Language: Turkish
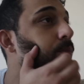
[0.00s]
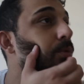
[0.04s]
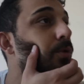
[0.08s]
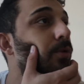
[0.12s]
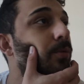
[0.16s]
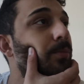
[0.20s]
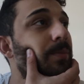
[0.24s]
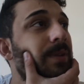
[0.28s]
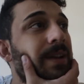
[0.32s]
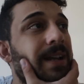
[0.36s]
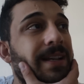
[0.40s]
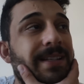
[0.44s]

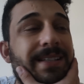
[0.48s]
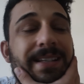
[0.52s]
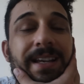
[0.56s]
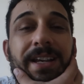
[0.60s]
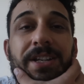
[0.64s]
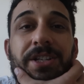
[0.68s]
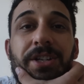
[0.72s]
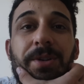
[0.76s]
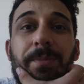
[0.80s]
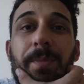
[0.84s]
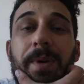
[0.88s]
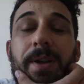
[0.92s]
Bu biraz
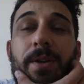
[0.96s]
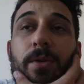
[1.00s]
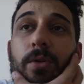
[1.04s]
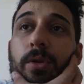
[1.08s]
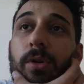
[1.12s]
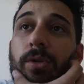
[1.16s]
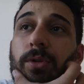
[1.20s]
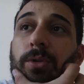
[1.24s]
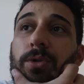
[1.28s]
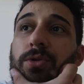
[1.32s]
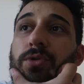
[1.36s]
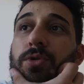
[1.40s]
gecikmeli
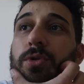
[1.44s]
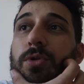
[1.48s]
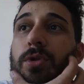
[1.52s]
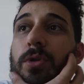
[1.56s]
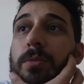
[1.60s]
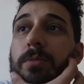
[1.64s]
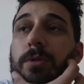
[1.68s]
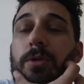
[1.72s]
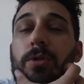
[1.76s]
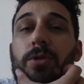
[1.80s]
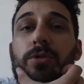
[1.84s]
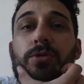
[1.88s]
oldu
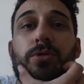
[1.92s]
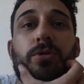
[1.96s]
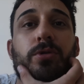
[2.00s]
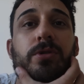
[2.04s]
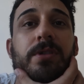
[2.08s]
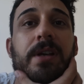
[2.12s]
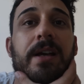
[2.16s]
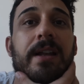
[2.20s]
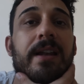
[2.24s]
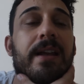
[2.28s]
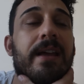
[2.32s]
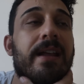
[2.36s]
çünkü
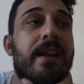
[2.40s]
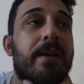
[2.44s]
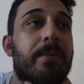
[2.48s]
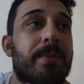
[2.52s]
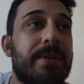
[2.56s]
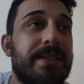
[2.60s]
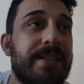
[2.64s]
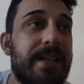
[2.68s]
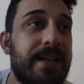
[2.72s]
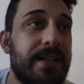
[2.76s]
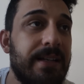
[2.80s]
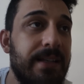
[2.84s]
biliyorsunuz araya
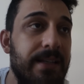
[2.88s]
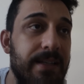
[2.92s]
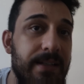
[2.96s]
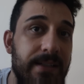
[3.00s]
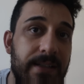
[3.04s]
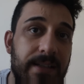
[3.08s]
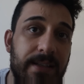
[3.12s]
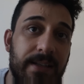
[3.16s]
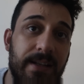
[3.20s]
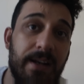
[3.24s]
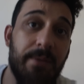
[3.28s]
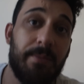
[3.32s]
Ramazan
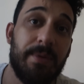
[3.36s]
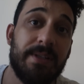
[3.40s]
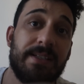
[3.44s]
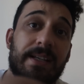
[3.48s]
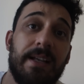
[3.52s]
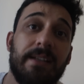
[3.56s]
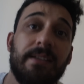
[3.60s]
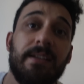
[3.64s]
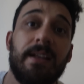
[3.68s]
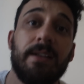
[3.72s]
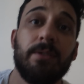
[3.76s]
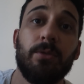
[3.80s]
girdi.
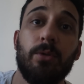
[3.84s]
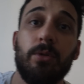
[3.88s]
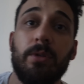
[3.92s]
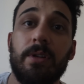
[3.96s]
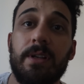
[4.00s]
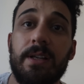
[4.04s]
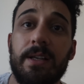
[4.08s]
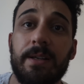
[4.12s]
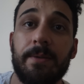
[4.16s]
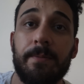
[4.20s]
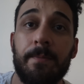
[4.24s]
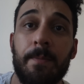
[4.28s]
Ramazandan
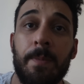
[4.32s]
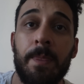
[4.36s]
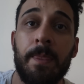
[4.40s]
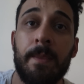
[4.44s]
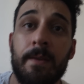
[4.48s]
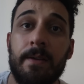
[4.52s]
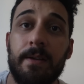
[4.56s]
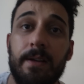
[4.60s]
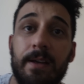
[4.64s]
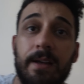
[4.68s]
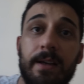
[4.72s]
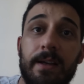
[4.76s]
dolayı
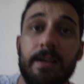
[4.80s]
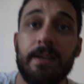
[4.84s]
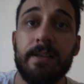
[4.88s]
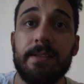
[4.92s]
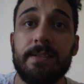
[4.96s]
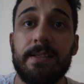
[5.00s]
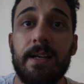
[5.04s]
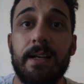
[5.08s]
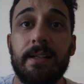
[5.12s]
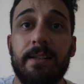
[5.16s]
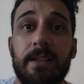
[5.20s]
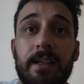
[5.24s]
e,
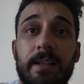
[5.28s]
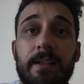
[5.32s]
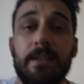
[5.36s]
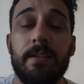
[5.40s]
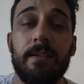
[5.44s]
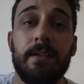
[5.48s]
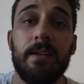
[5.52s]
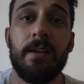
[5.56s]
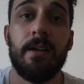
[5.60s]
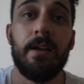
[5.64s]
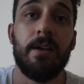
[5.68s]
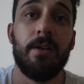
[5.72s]
zaten
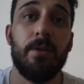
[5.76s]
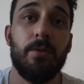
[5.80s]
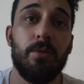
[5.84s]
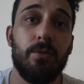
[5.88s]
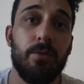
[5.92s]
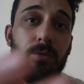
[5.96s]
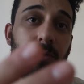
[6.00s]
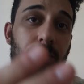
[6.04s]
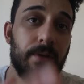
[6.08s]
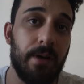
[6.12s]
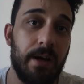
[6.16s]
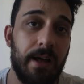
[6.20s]

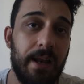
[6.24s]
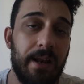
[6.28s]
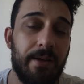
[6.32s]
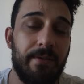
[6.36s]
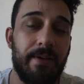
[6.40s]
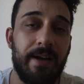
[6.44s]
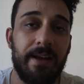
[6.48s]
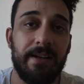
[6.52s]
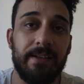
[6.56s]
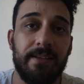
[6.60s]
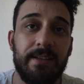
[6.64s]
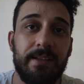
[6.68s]

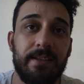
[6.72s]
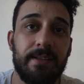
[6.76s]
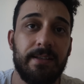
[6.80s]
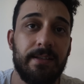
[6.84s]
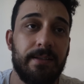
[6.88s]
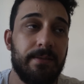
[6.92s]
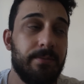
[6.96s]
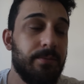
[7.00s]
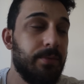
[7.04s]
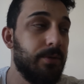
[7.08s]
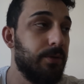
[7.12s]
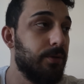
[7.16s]
ara
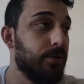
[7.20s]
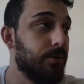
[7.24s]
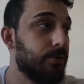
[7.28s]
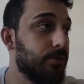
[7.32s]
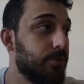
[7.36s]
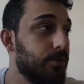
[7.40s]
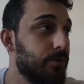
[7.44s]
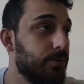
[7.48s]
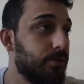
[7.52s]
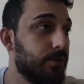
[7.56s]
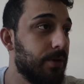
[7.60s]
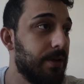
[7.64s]
verdik
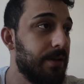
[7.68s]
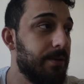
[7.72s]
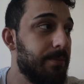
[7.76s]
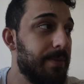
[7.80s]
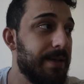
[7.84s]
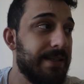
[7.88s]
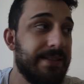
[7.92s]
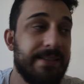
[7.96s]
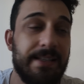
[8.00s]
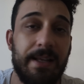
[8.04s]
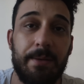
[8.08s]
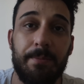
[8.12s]
biliyorsunuz.
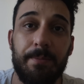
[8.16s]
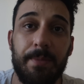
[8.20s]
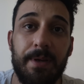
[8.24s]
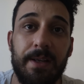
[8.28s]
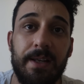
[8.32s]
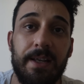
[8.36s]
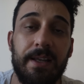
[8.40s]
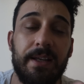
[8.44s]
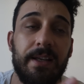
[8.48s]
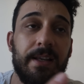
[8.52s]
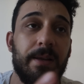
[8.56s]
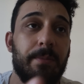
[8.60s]
Hani
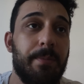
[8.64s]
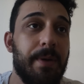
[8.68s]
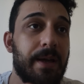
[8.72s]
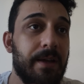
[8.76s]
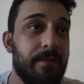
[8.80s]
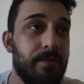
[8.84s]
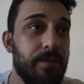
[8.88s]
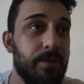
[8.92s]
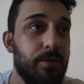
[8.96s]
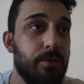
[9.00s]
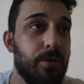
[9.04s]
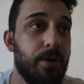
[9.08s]
beslenmeyle ilgili
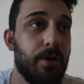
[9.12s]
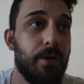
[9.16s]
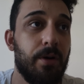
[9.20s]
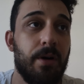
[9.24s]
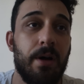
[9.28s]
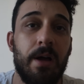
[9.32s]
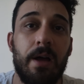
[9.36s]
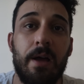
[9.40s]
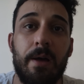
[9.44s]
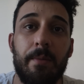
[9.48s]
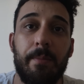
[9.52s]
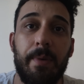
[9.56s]
pek video
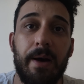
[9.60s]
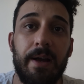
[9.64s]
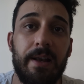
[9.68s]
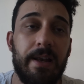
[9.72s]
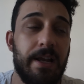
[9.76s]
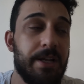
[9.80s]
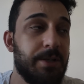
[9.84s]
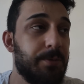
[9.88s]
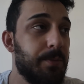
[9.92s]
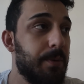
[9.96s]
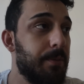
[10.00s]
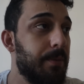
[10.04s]

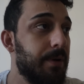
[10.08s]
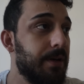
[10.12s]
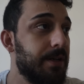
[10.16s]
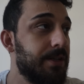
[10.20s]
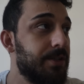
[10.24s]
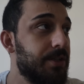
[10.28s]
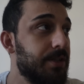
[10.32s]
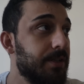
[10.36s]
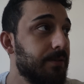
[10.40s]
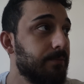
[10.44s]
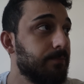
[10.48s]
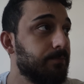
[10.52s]
paylaşmamak
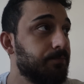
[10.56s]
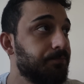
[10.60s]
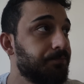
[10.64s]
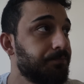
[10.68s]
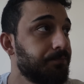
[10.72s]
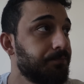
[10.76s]
için.